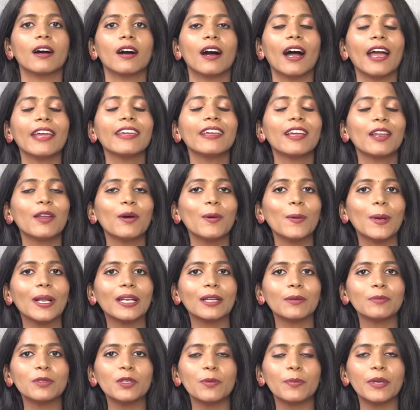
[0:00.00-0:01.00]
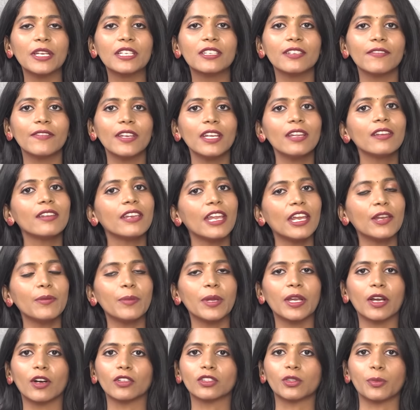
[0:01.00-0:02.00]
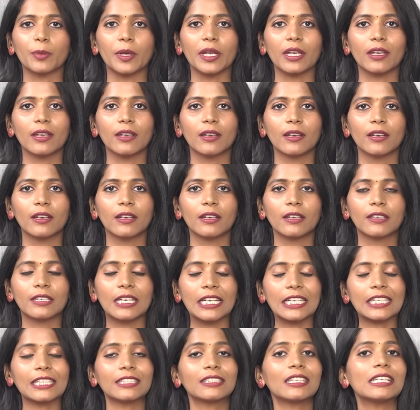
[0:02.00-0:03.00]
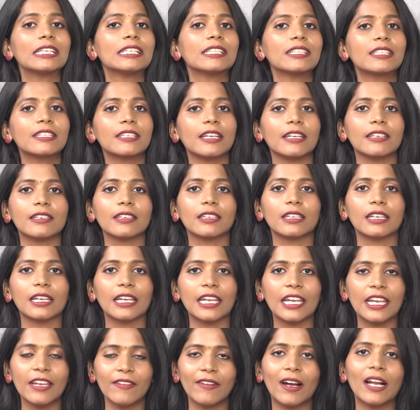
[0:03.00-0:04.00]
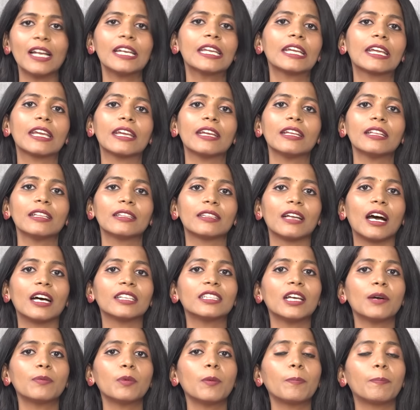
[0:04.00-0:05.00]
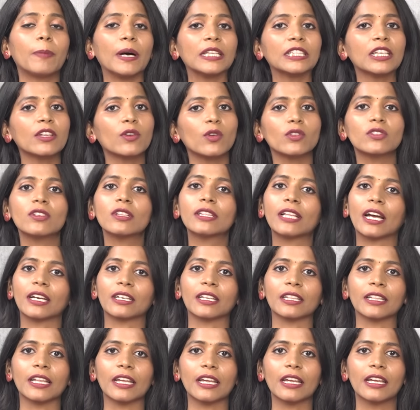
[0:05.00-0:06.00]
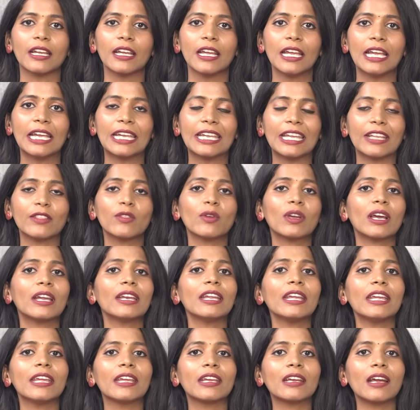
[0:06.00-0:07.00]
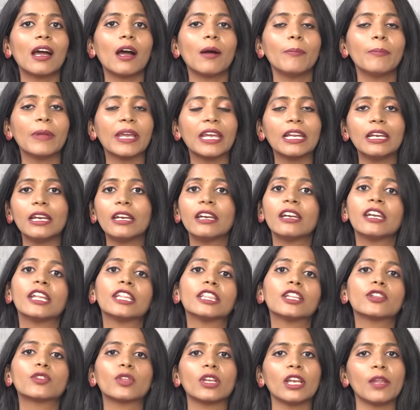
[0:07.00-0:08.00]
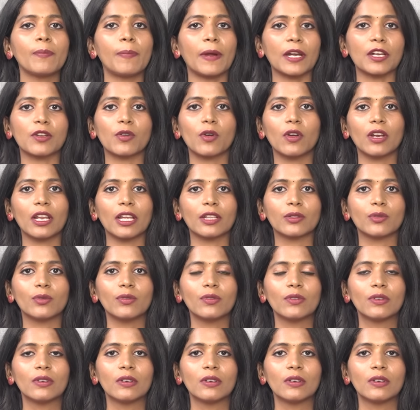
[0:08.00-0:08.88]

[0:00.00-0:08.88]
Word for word: హాయ్ హలో వెల్కమ్ టు బిగ్ టీవీ నేను మీ గౌతమి కల్కత్తా ఇన్సిడెంట్ ఇవాళకి దాదాపు పది రోజులు దాటింది ఎందుకని ఇంకా మిగిలిన నిందితుల్ని పట్టుకోలేదు